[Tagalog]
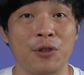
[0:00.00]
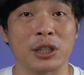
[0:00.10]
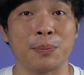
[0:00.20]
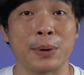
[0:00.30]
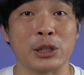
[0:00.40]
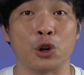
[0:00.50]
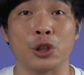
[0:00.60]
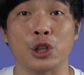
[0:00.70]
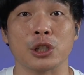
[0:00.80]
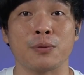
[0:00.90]
first impression ko
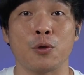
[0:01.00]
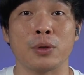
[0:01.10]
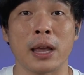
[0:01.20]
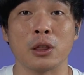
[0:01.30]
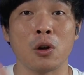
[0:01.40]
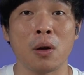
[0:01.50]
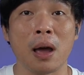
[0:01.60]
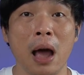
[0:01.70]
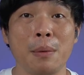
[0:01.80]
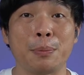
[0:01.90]
dito sa phone nito,
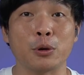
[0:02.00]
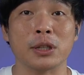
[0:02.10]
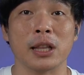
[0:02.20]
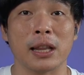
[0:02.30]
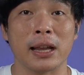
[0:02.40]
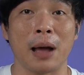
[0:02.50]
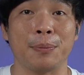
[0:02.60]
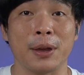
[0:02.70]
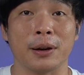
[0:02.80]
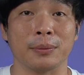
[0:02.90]
I'll be posting the link up
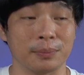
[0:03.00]
here.